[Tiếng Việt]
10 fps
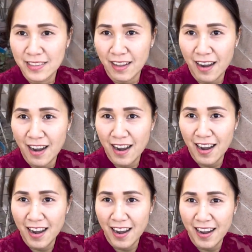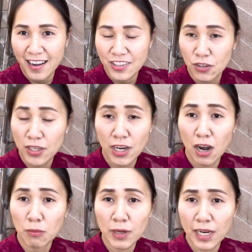Đó, chỗ này nó
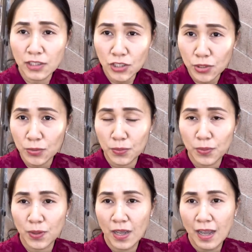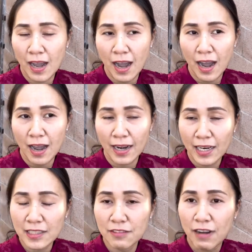không có nắng nhiều à,
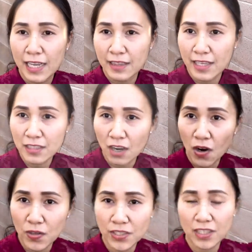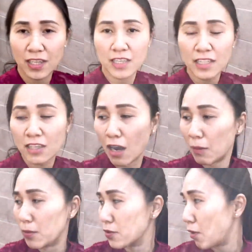nắng chỉ vài tiếng thôi, cho nên nó thích
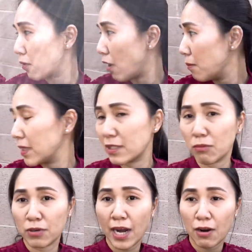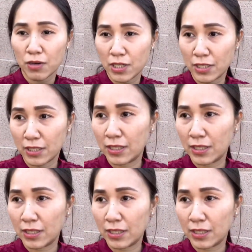hợp với chỗ đó mình trồng rau hơn.